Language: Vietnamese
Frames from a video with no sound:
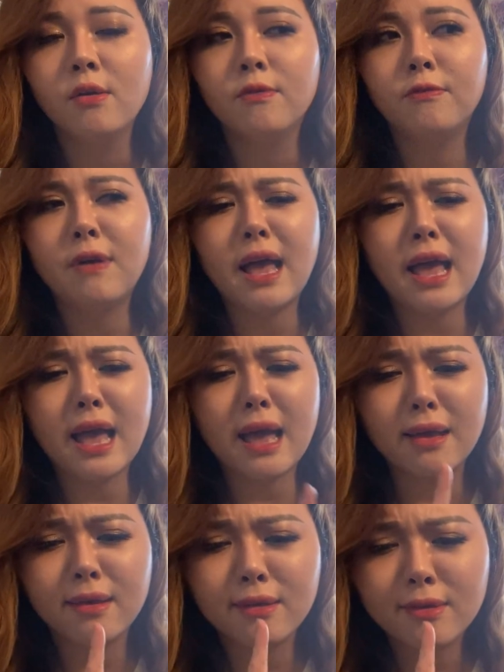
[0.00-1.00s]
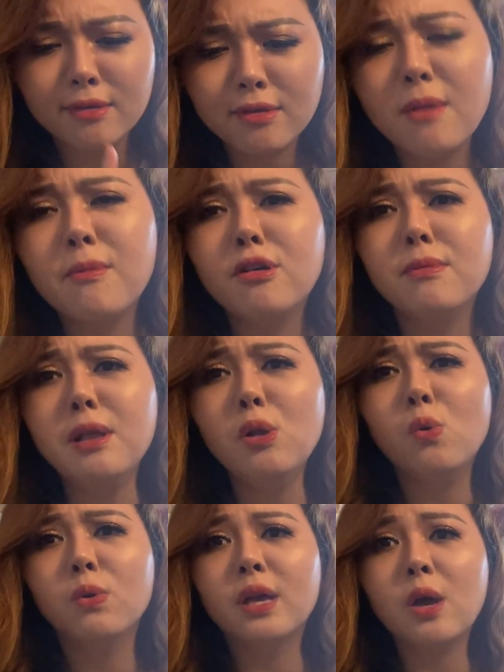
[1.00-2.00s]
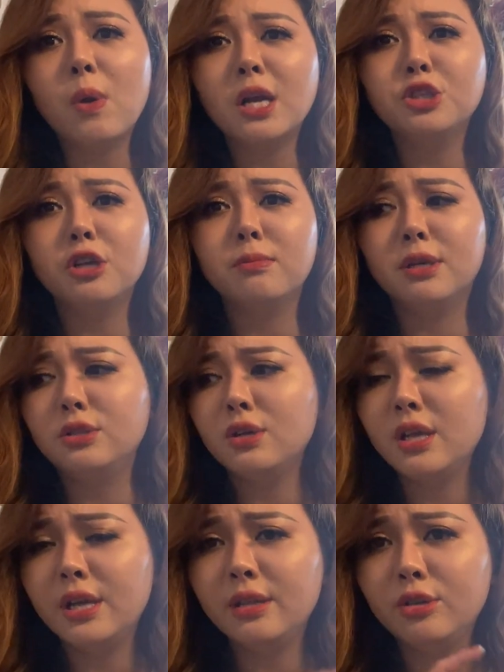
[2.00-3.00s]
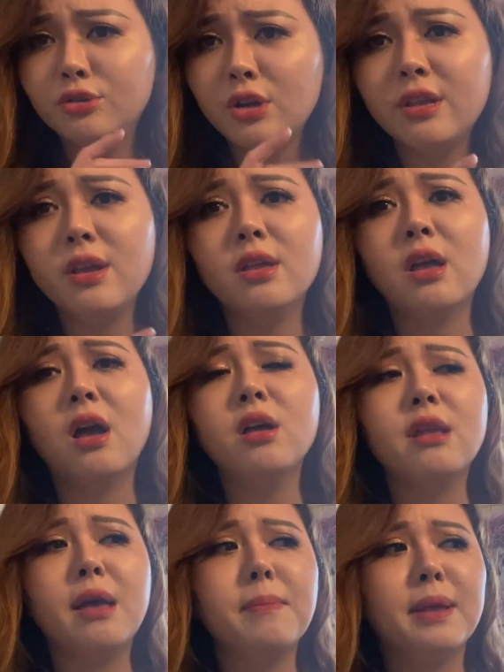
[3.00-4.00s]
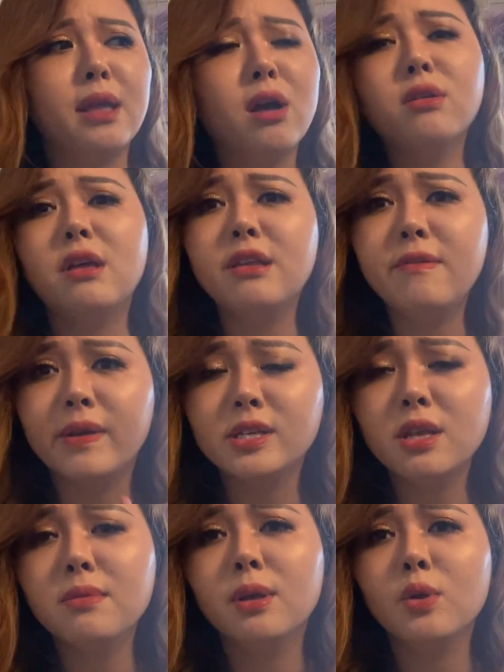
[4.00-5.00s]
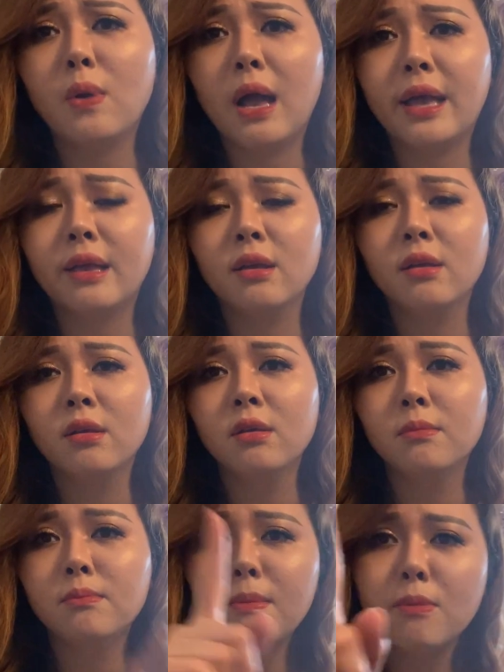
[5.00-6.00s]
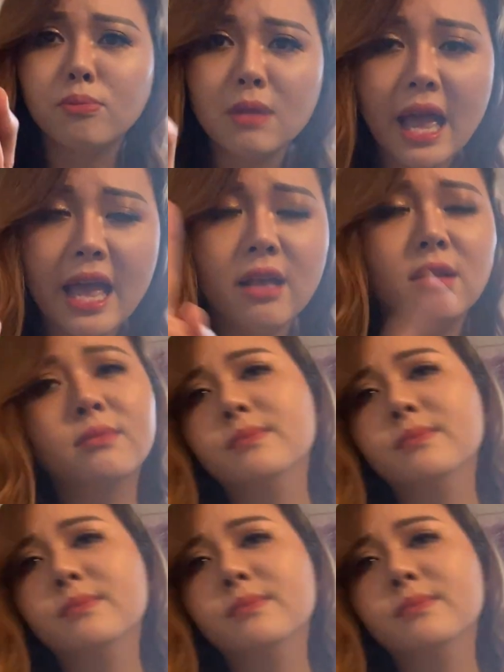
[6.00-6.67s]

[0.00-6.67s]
Và cho mọi người biết luôn, cái quá trình mà Jenny training nó để mà nó có thể đi vệ sinh bên ngoài mất một tháng.